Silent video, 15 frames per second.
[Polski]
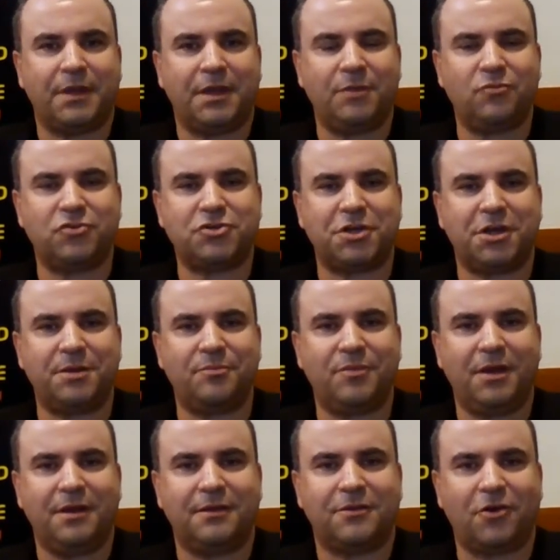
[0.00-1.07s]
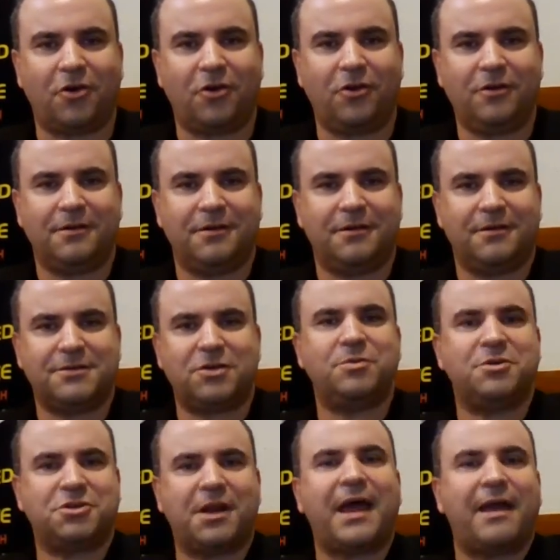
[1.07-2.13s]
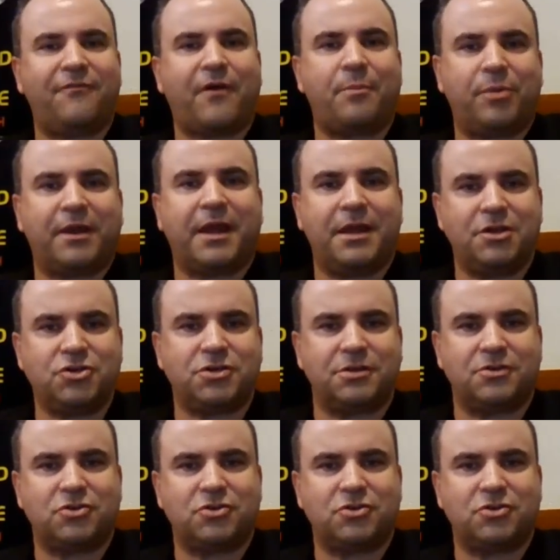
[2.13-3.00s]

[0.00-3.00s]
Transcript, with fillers: i muszę im to zrobić live application,